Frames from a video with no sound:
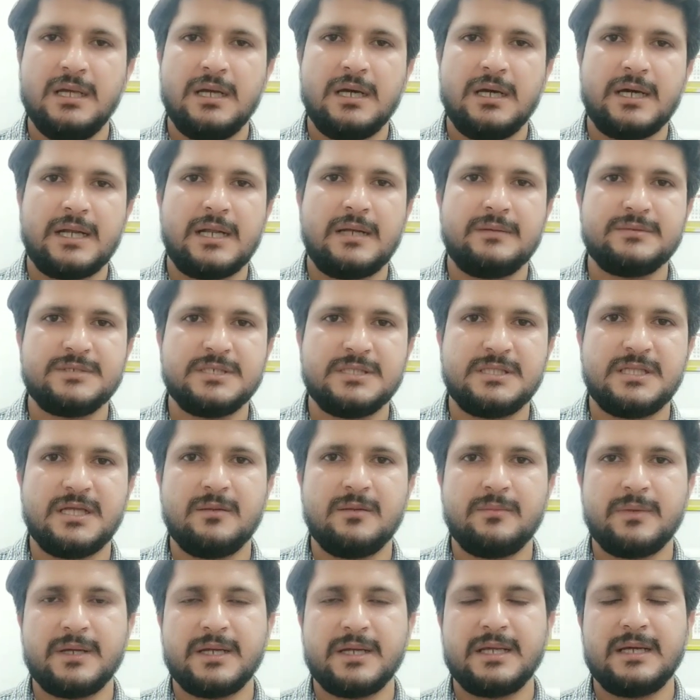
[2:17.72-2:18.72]
आराम से तीन
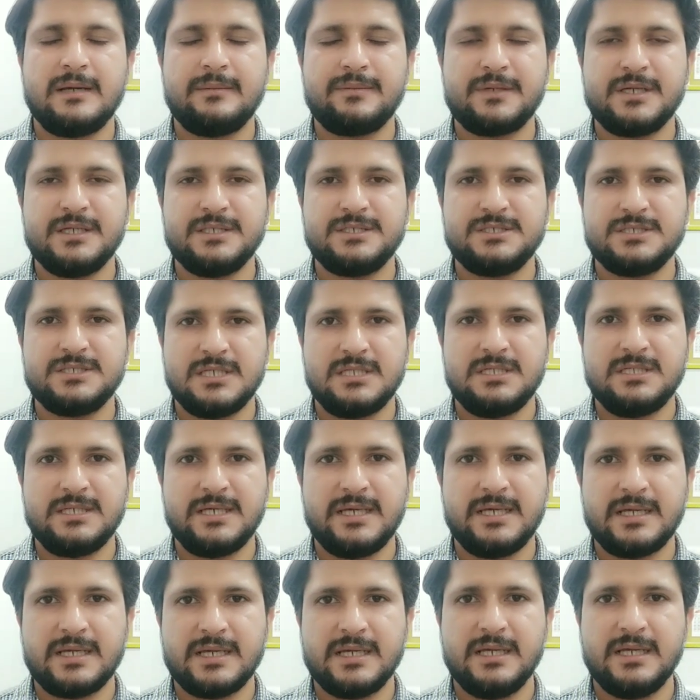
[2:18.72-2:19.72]
पंखे आपके चल
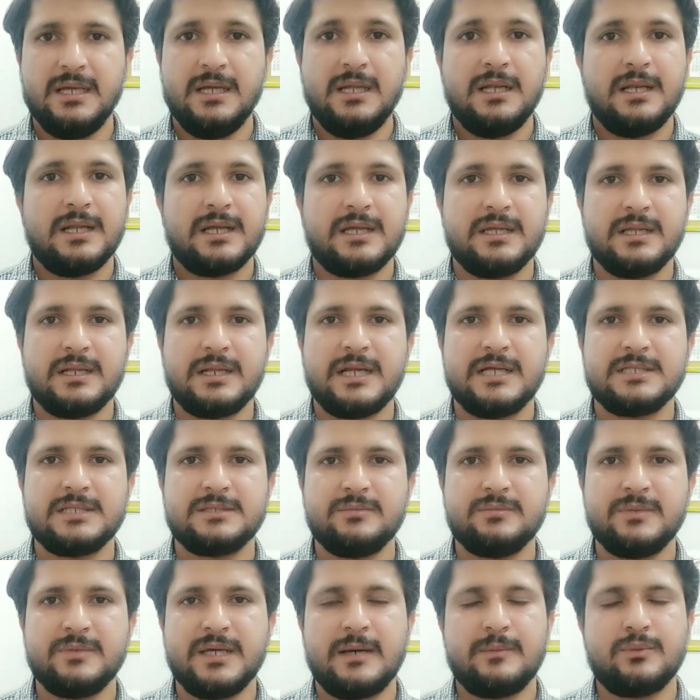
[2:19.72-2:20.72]
जाएंगे लेकिन रात
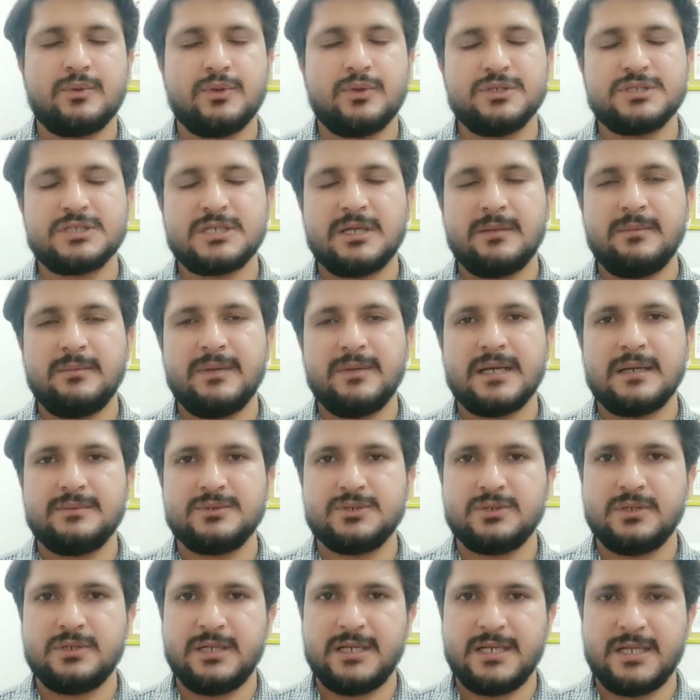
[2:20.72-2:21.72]
में आपको इसका बैकअप जो
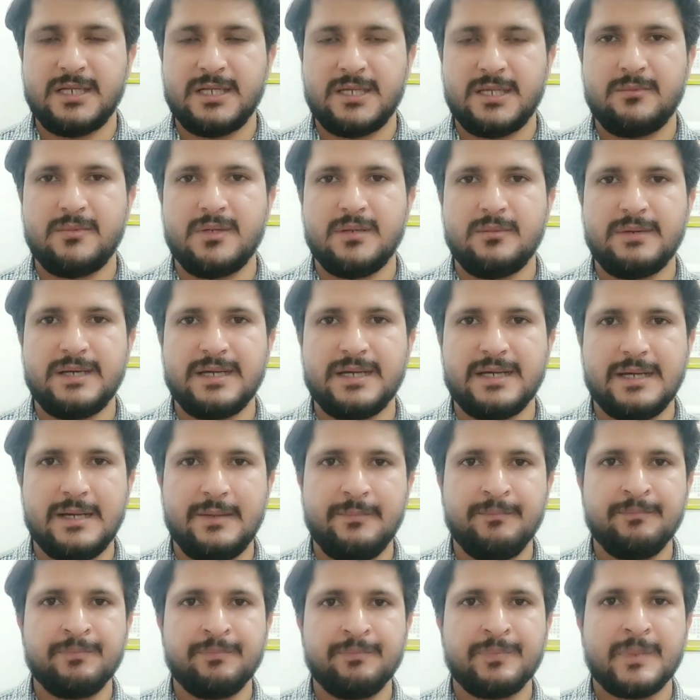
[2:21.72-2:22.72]
है नहीं मिल पाएगा
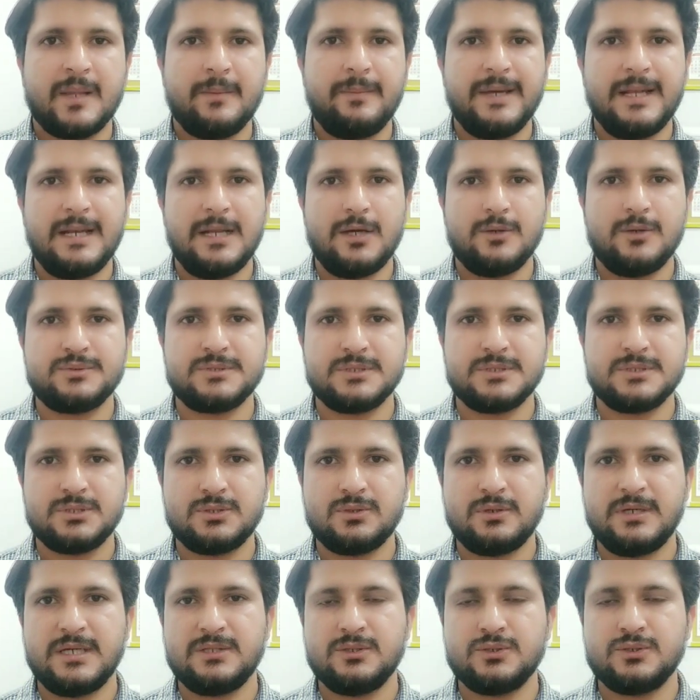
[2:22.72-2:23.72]
पहला ऑप्शन तो
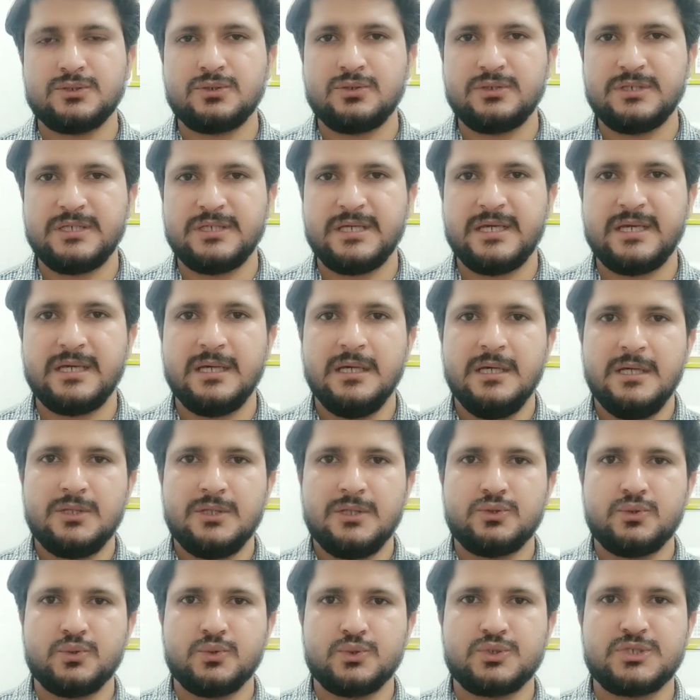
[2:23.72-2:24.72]
है दोस्तों ये
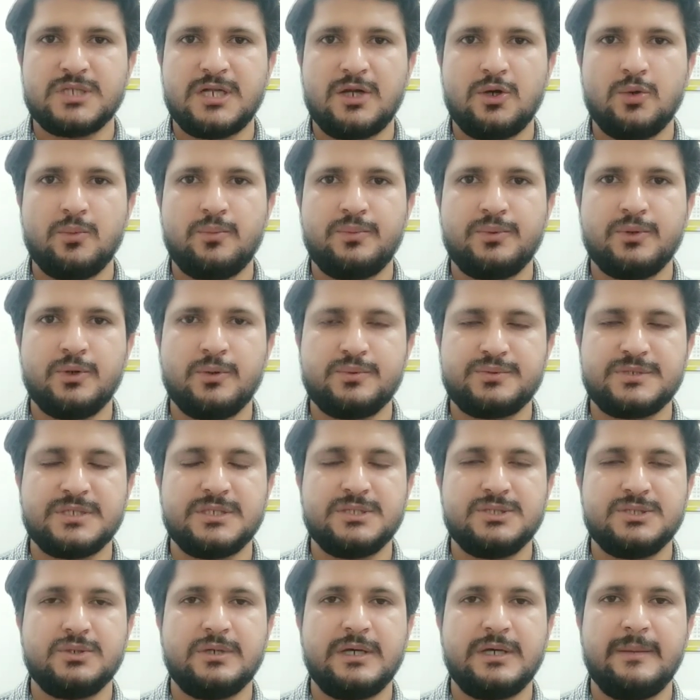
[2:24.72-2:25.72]
दूसरा ऑप्शन
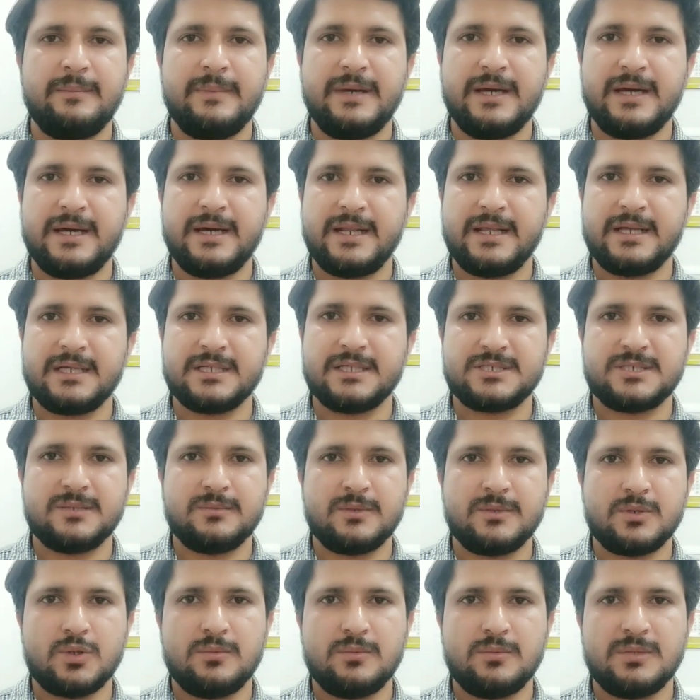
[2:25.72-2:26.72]
जो है मैं हरे कस्टमर
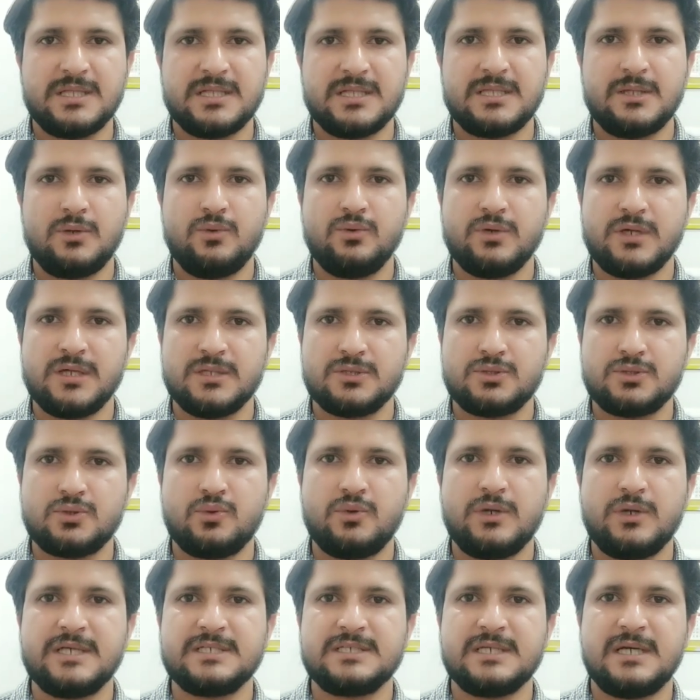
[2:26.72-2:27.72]
को बताता हूँ कि
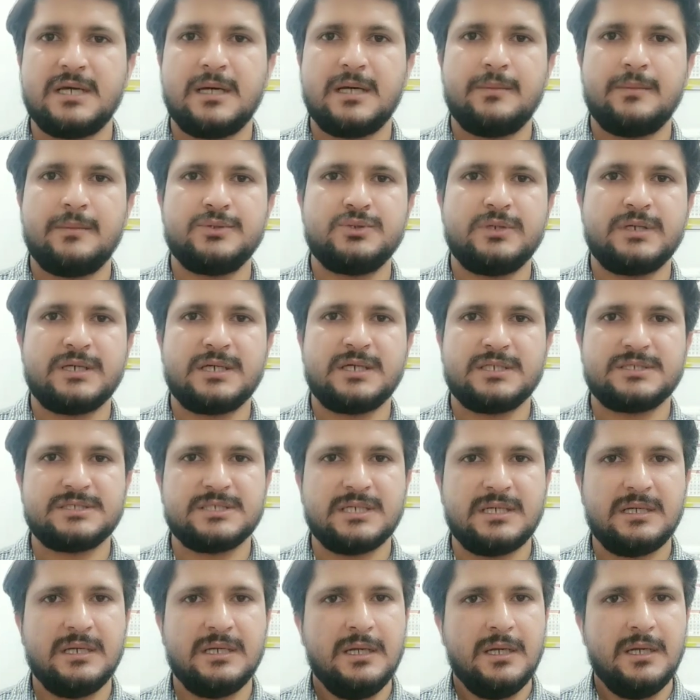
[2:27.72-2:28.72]
थोड़ा सा आप जो है खर्चा
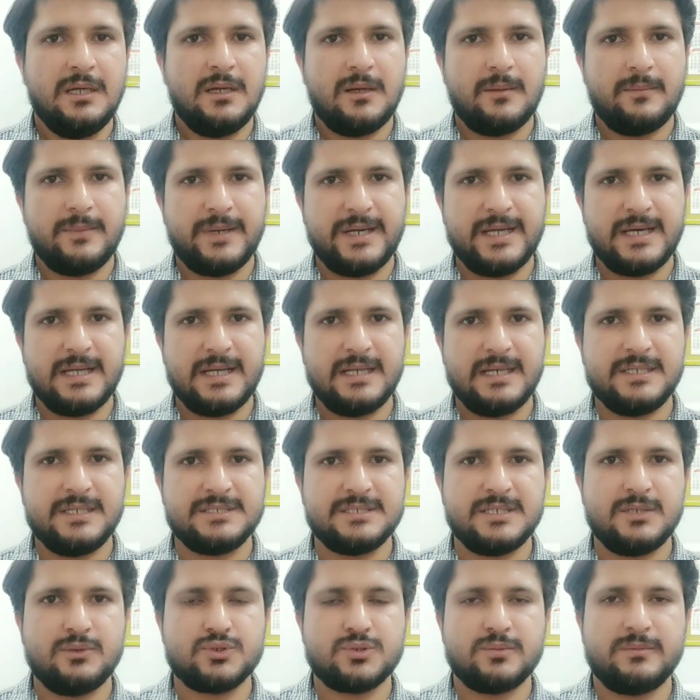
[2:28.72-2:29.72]
बढ़ा लीजिए
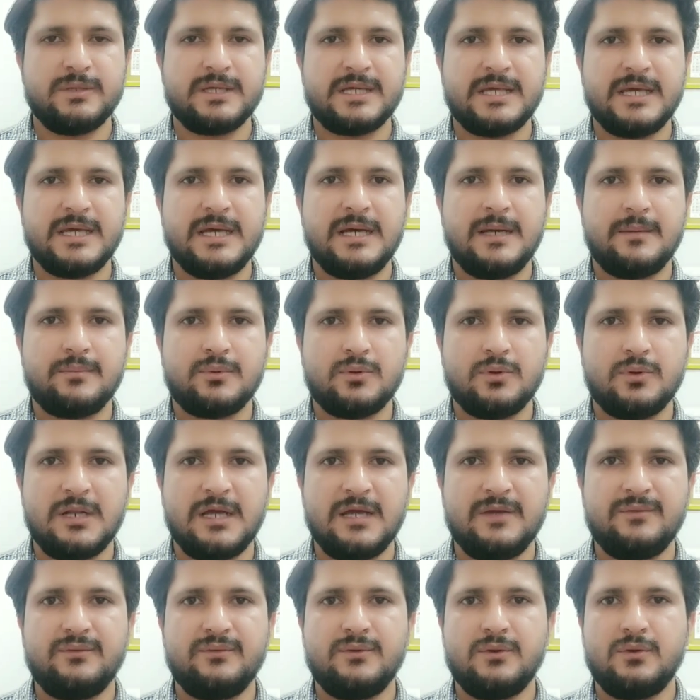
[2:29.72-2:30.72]
उसमें क्या आपको
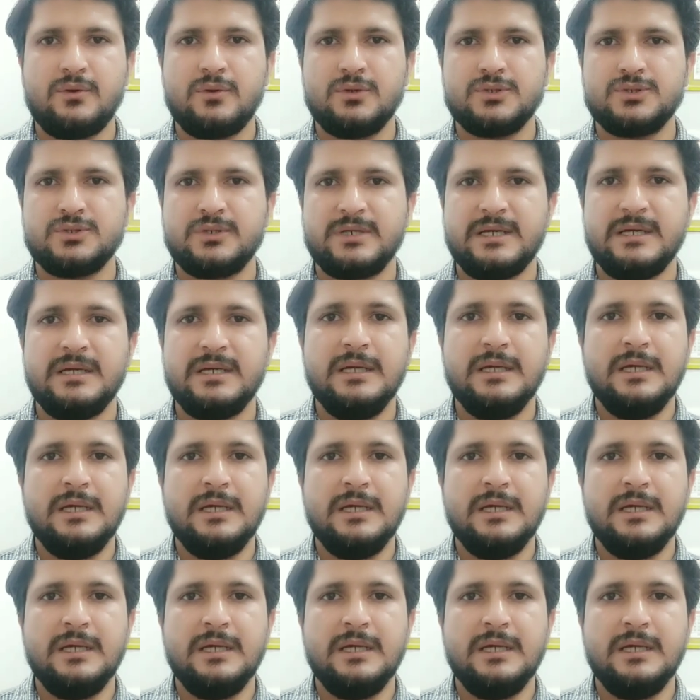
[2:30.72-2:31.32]
लाइफ लॉन्ग जो है